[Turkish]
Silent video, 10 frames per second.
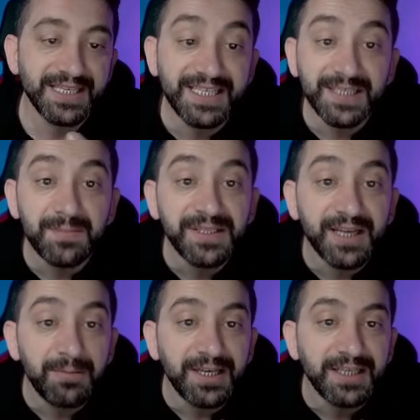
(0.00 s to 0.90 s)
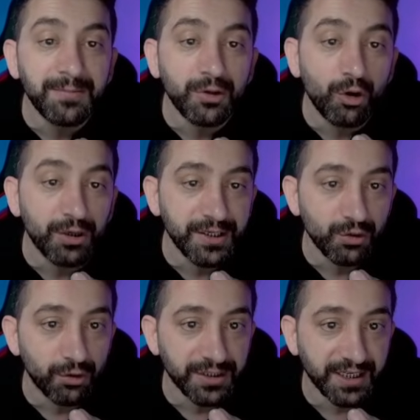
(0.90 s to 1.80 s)
Cismin tabii ki de bir
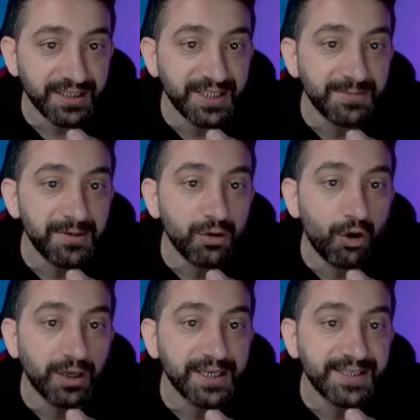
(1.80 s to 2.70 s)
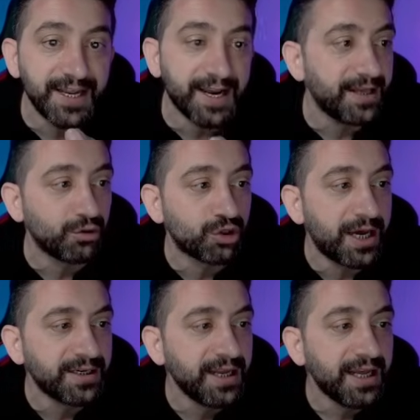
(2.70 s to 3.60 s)
gölgesi olacak. Cismin gölgesi nereye
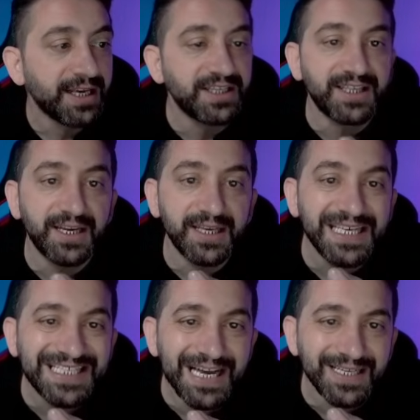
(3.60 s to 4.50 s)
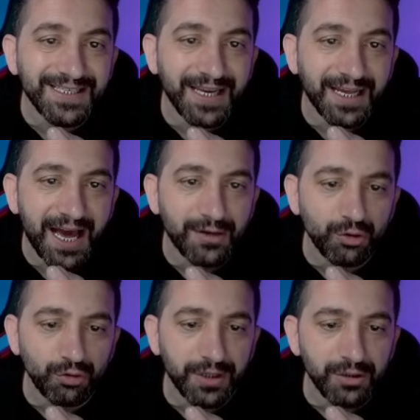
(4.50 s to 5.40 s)
düşer? İşte hizasına yani
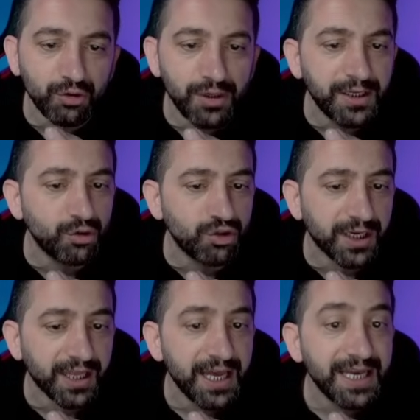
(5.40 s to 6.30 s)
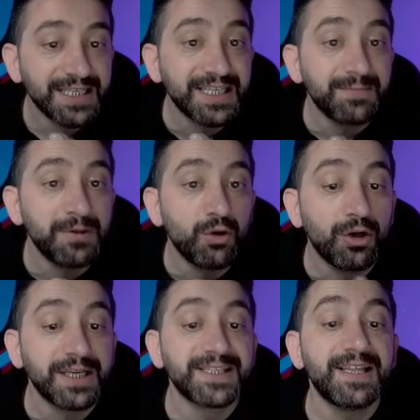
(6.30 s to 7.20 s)
şuradan şuraya düşecek. Cismin
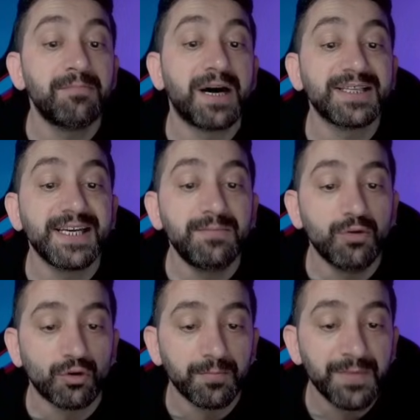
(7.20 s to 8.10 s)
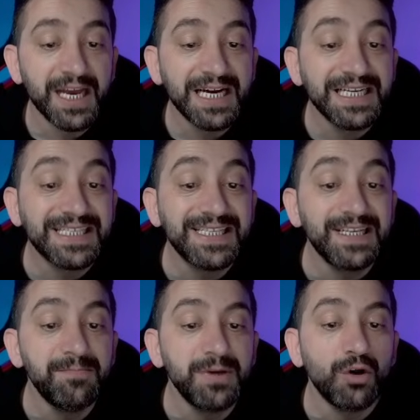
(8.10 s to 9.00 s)
gölgesinden bahsetmiyorum.
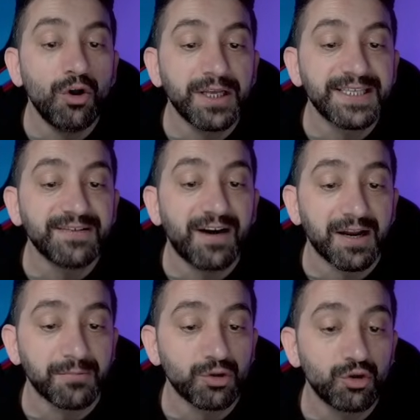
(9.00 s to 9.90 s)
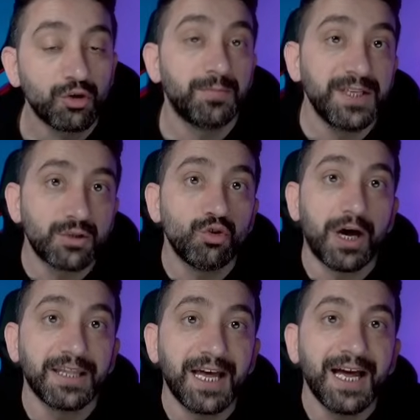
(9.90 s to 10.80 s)
Hızının bir gölgesi var mı? Çünkü biz
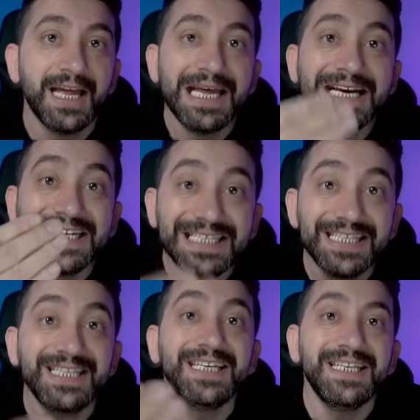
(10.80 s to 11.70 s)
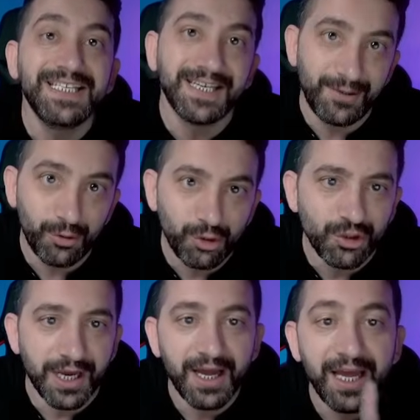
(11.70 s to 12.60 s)
şu anda hızını
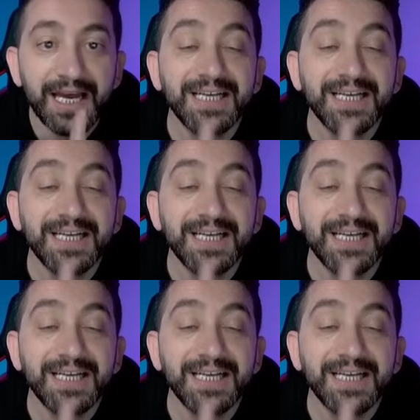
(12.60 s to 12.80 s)
inceliyoruz ya.